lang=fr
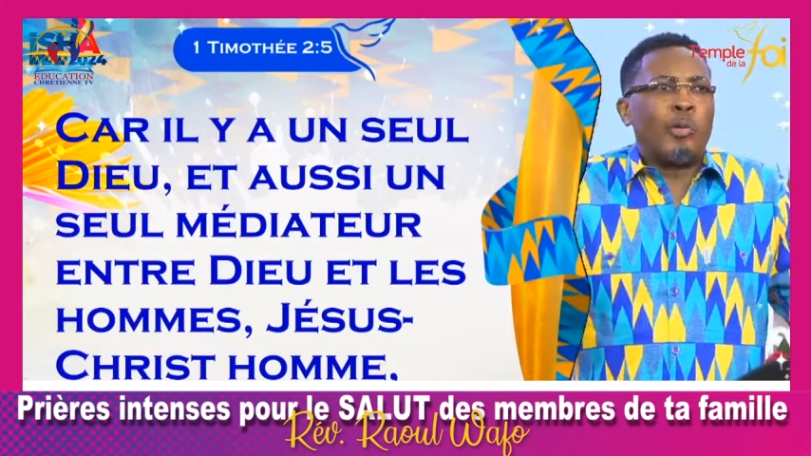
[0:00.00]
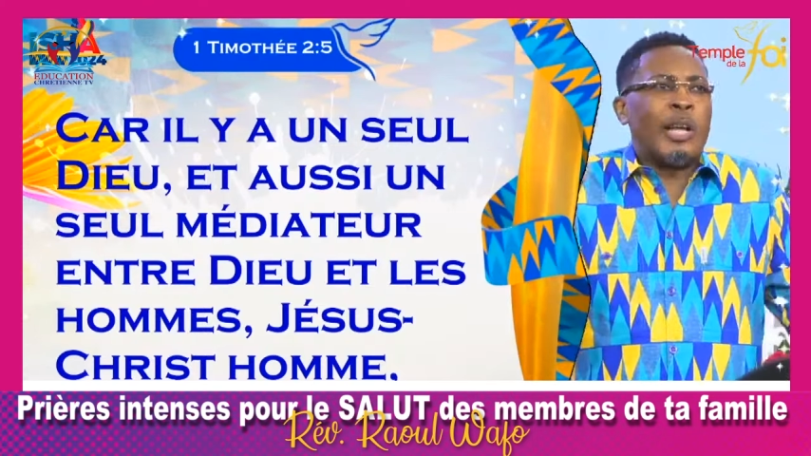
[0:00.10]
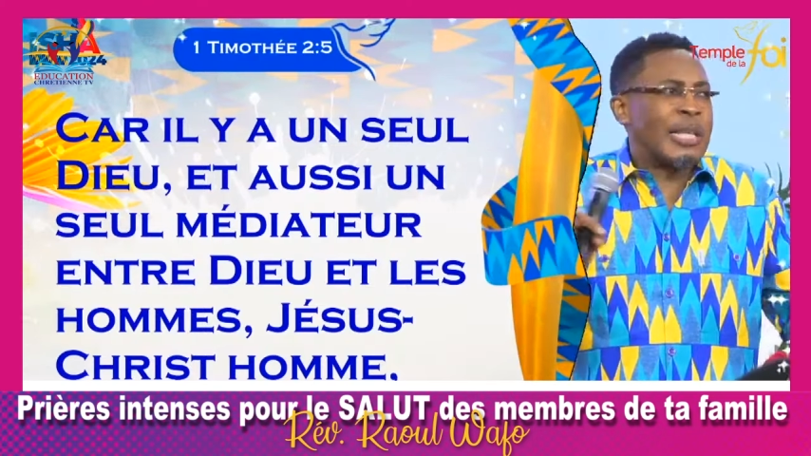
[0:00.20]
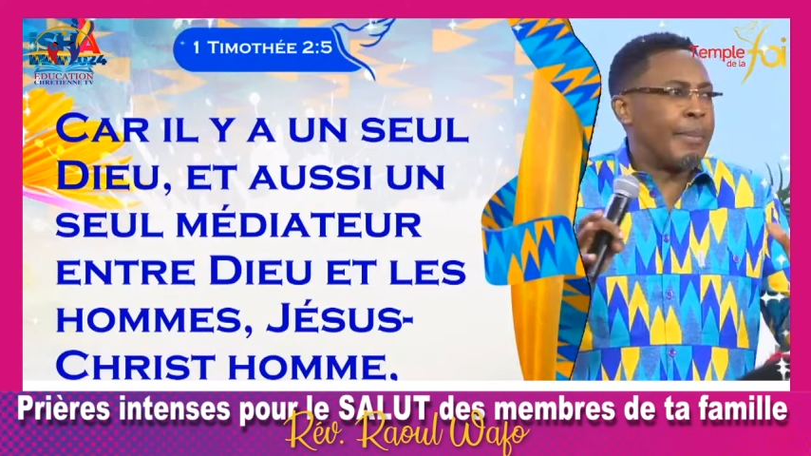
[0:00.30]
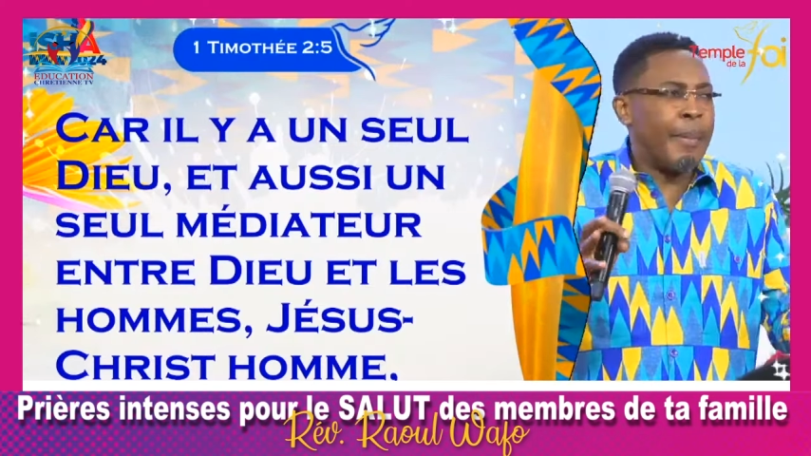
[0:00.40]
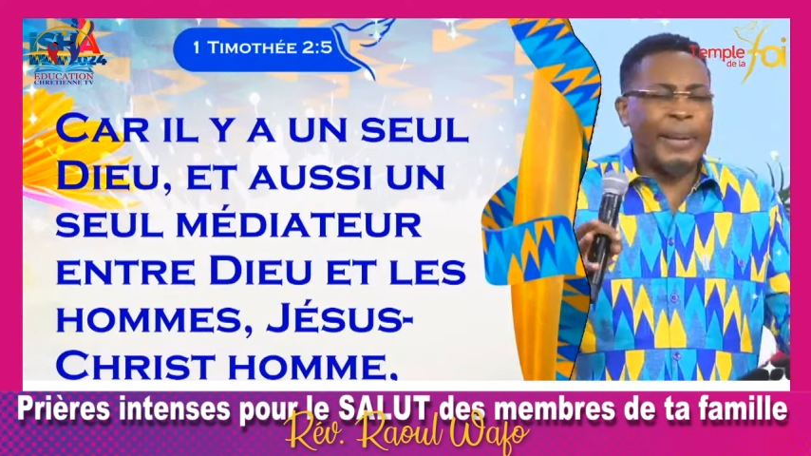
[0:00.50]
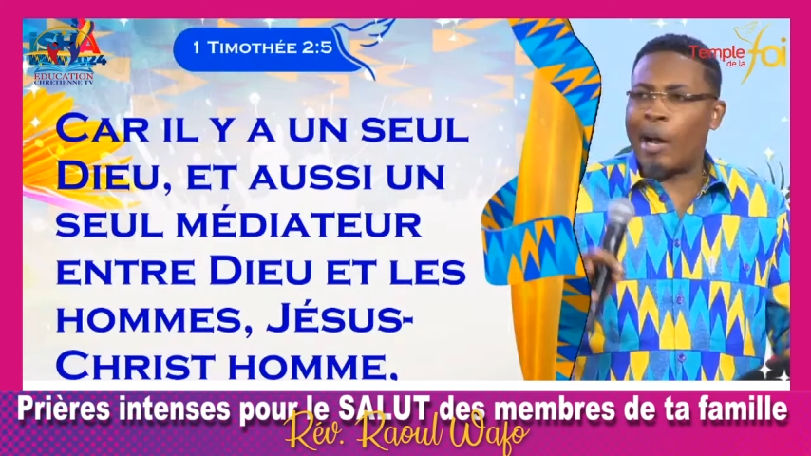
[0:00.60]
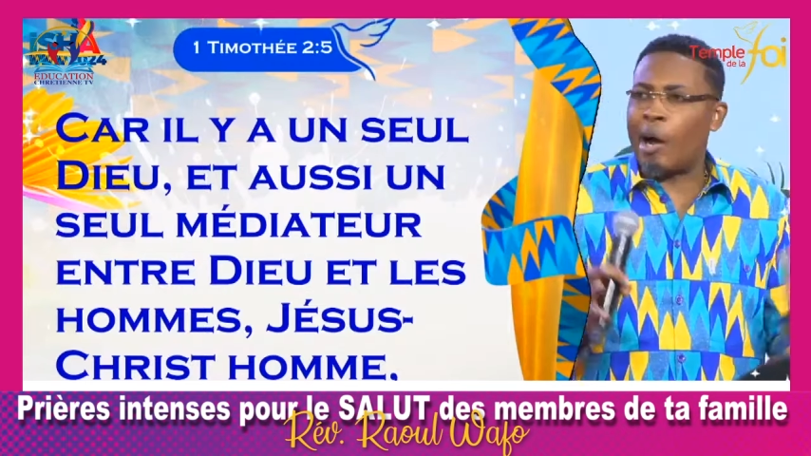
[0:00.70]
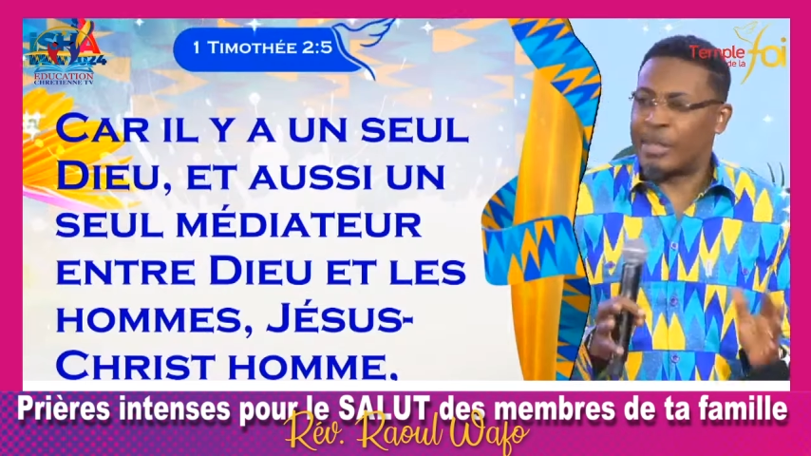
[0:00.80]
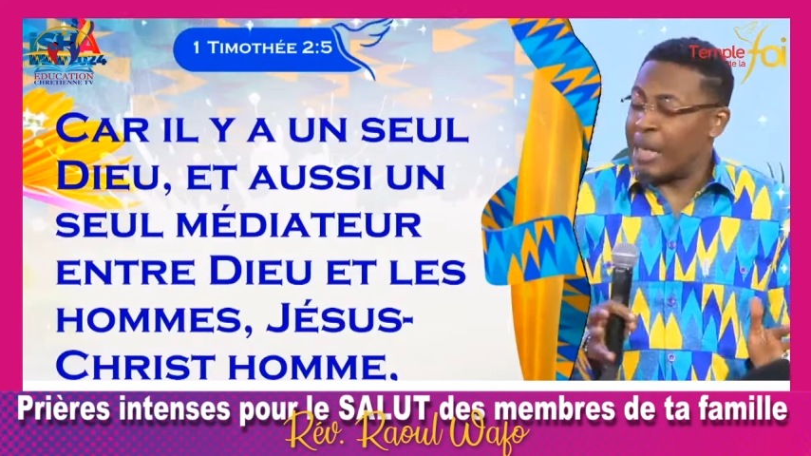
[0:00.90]
tous les chemins mènent à
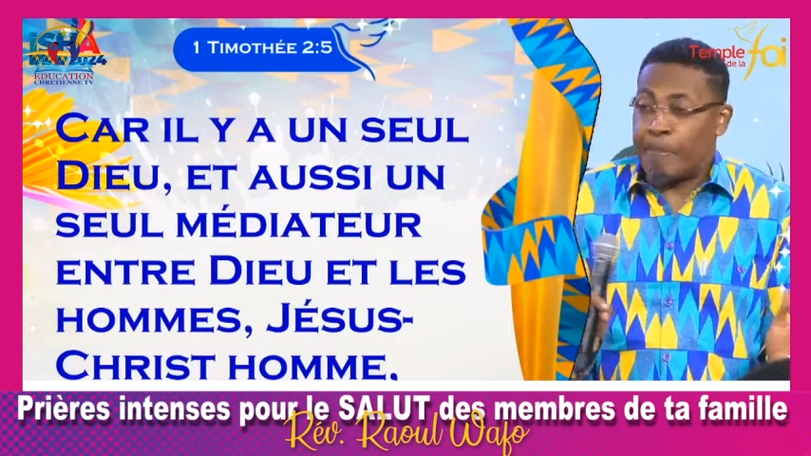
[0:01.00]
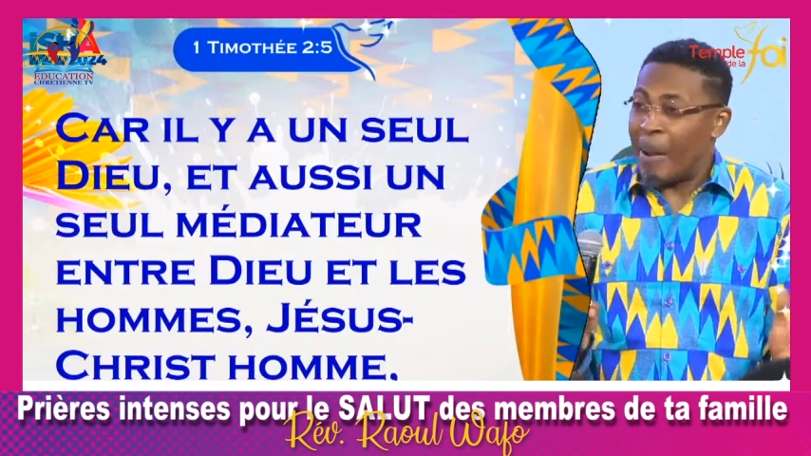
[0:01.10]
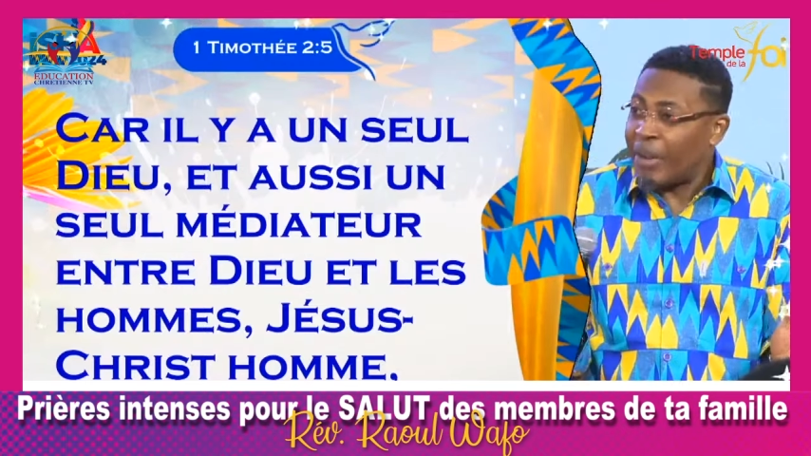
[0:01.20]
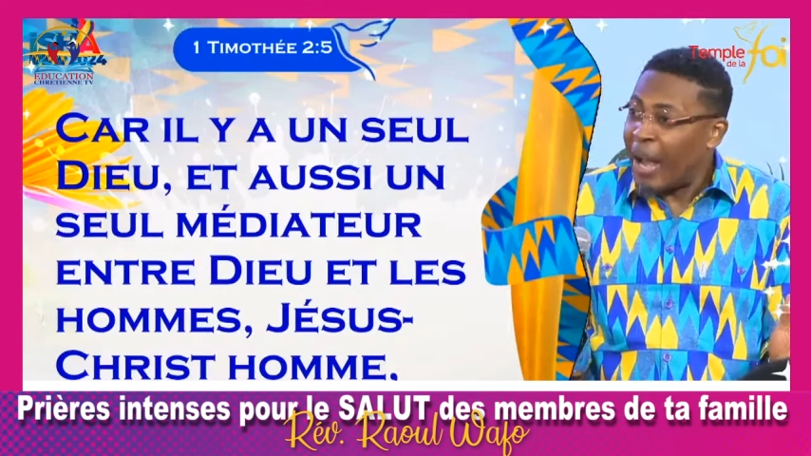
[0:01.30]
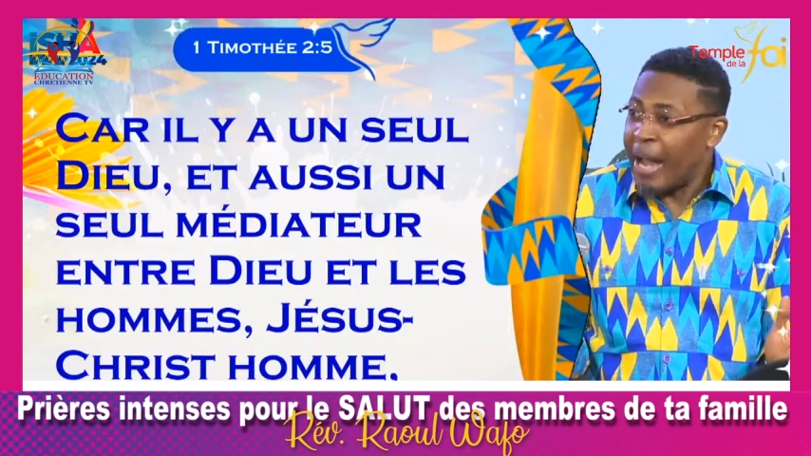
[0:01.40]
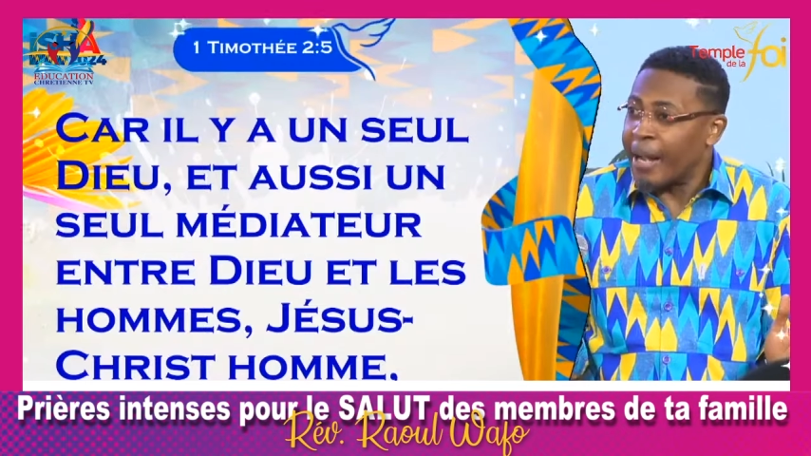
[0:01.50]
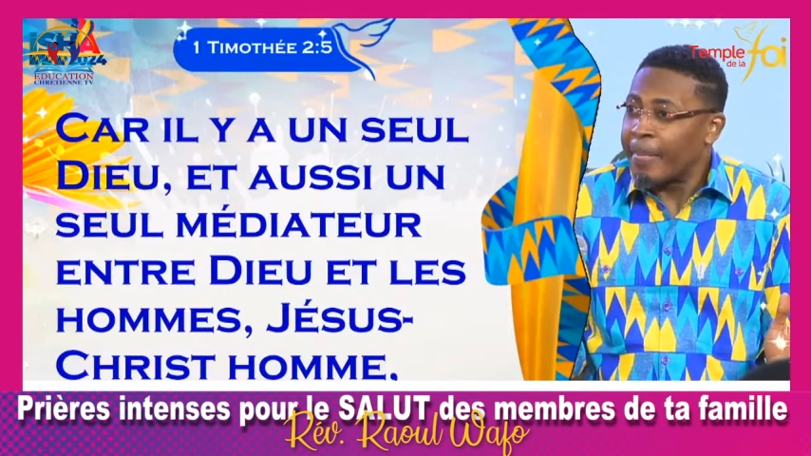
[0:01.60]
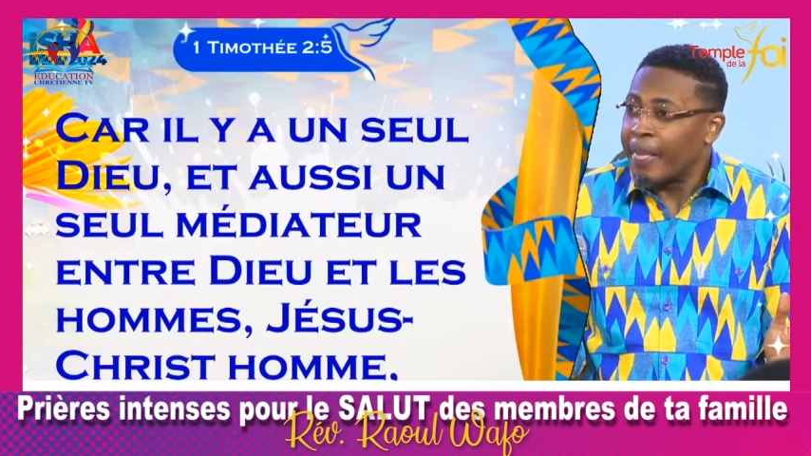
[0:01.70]
Rome. C'est pas vrai.